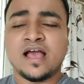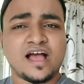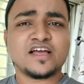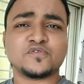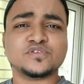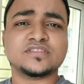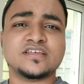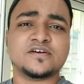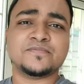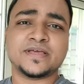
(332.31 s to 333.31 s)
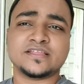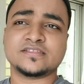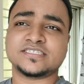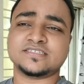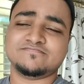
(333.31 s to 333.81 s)
हाँ कुछ दिन हमने
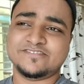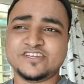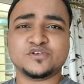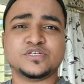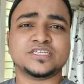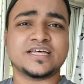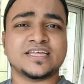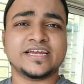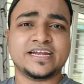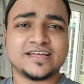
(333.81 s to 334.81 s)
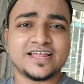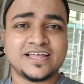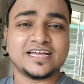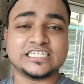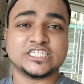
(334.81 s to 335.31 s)
वीडियो ज़्यादा नहीं
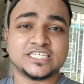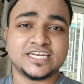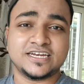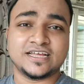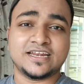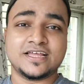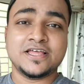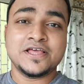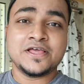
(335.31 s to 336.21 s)
डाला अच्छे से नहीं डाला